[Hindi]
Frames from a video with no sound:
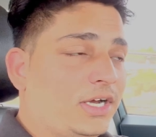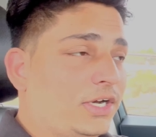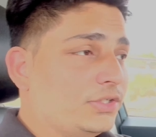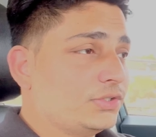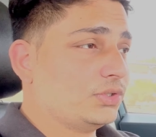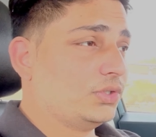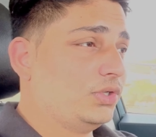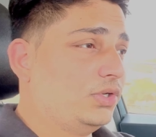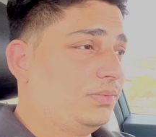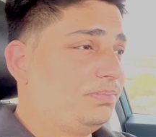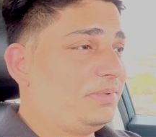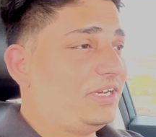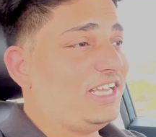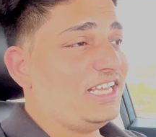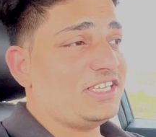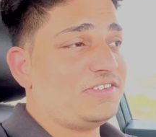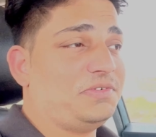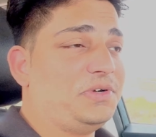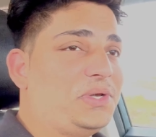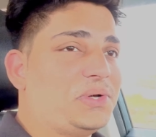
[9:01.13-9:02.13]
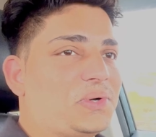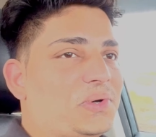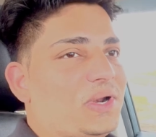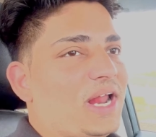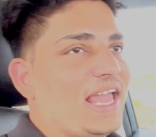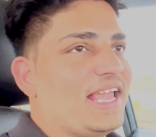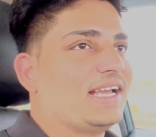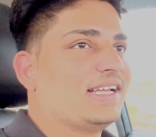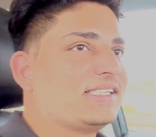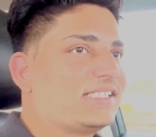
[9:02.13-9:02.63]
तो प्लीज़ वीडियो को
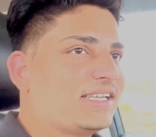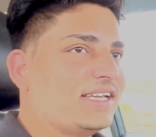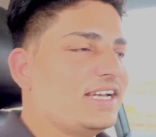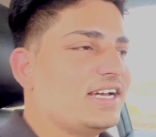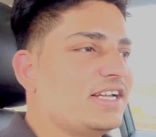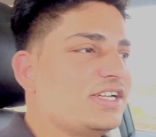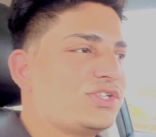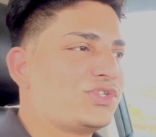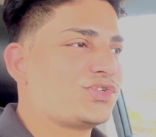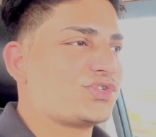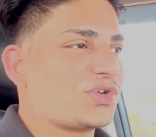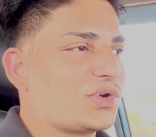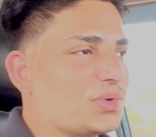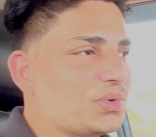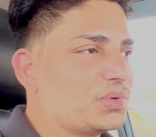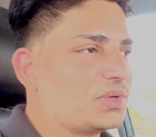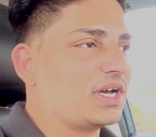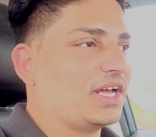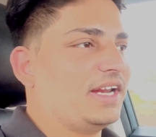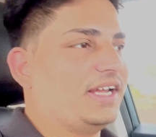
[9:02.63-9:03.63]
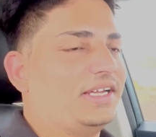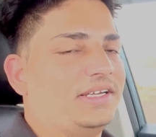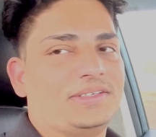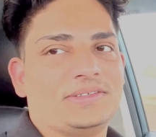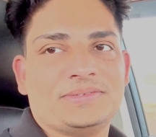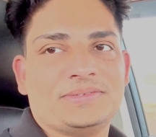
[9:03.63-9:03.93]
लाइक एंड शेयर ज़रूर करें